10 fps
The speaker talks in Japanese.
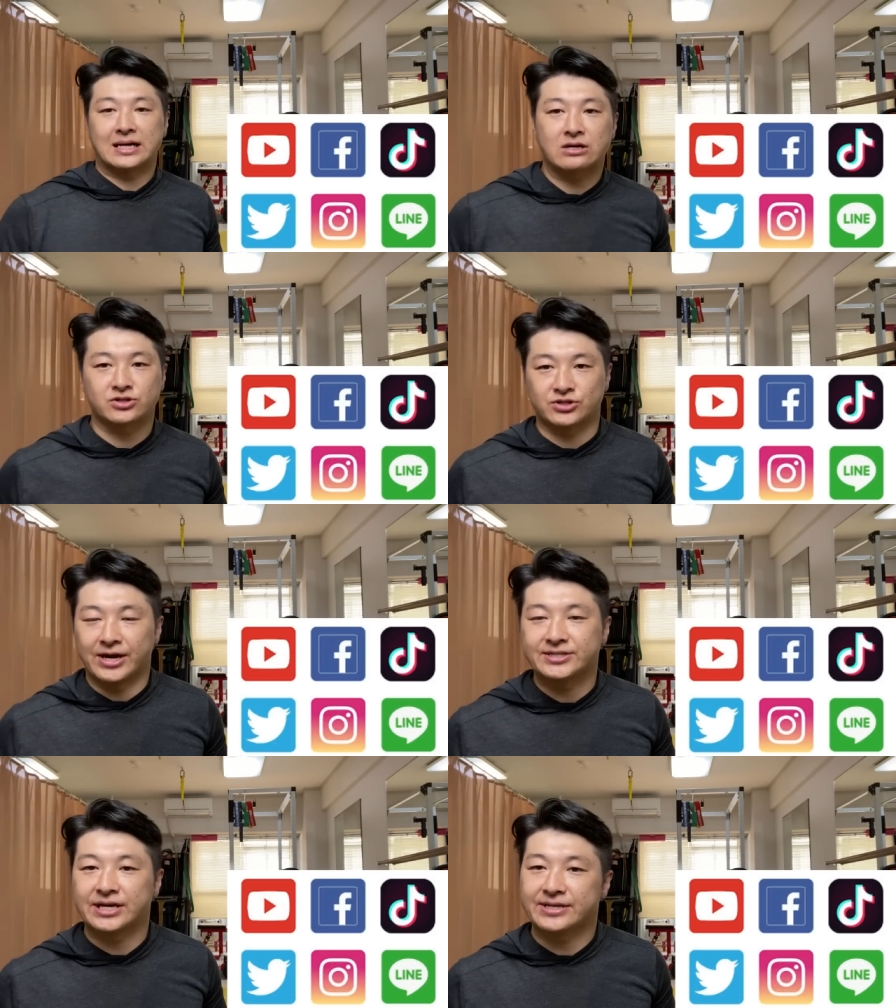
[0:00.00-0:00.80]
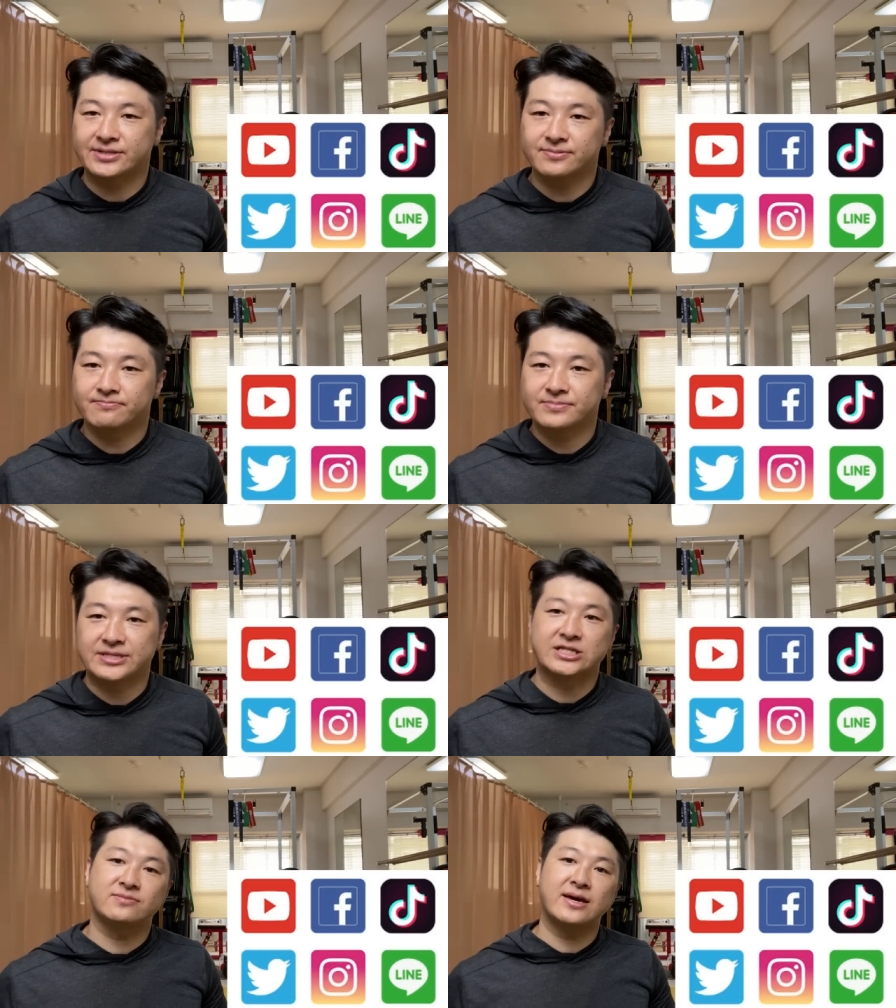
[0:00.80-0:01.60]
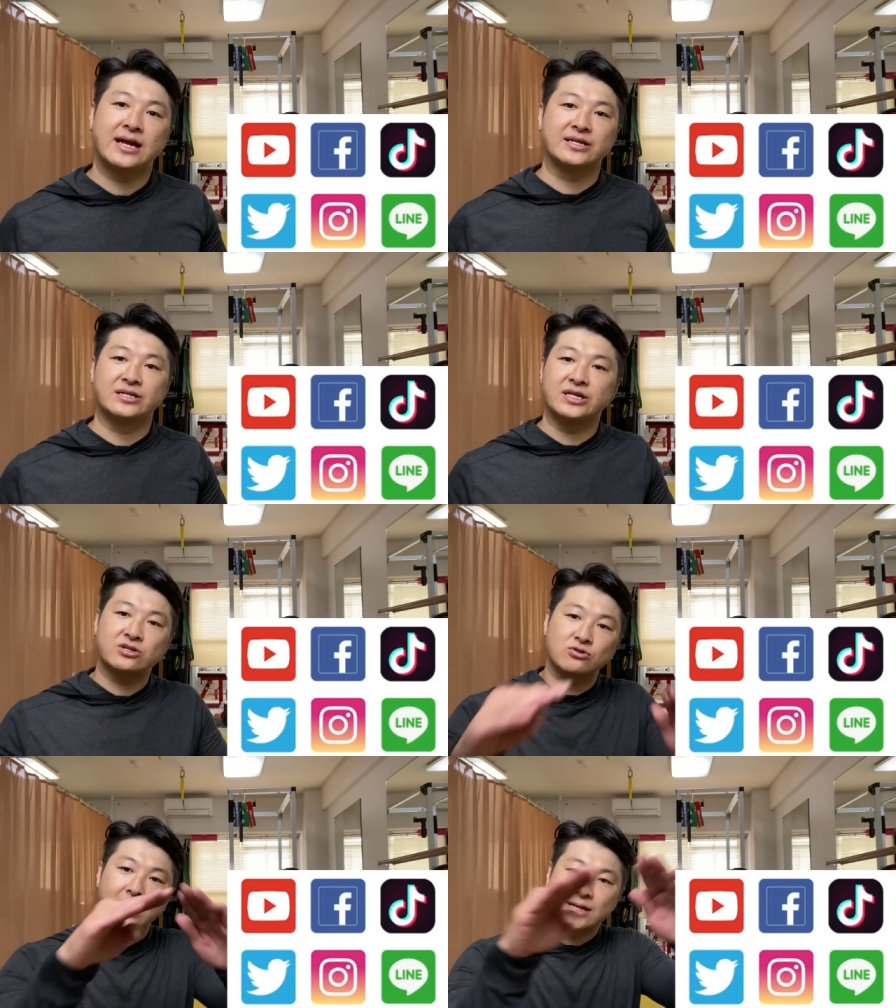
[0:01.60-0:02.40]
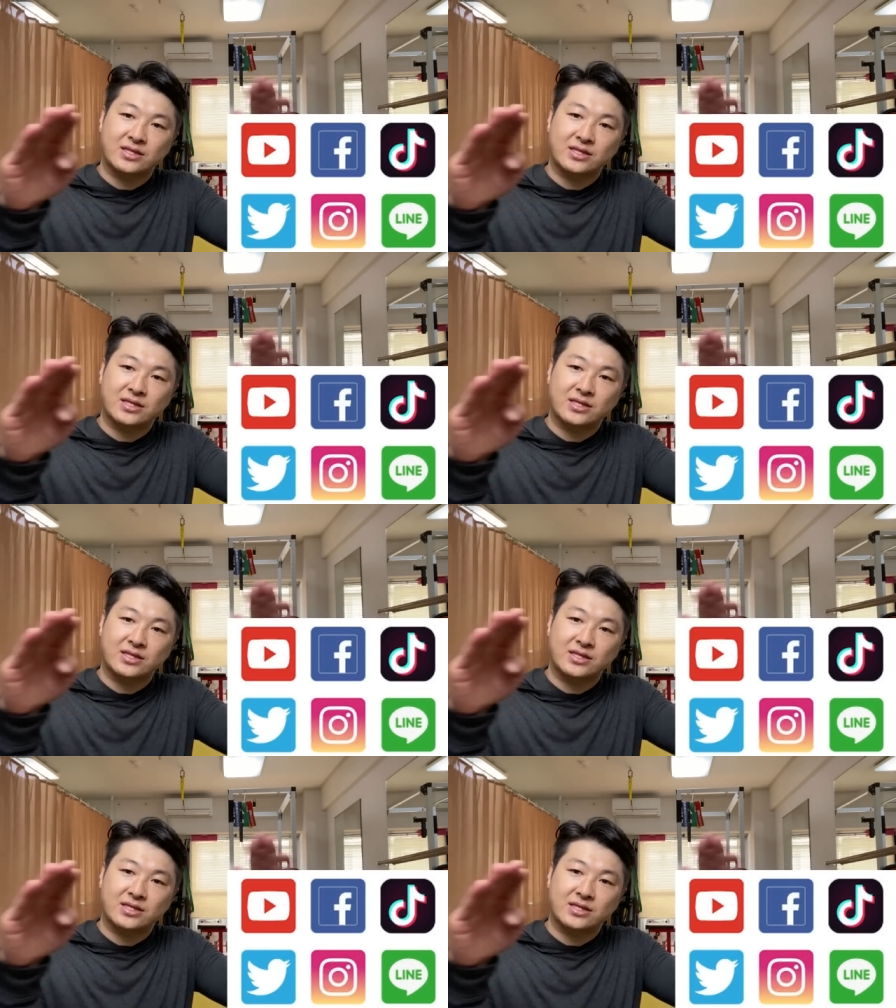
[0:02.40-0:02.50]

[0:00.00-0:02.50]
各種 SNS、説明欄にリンクを貼っ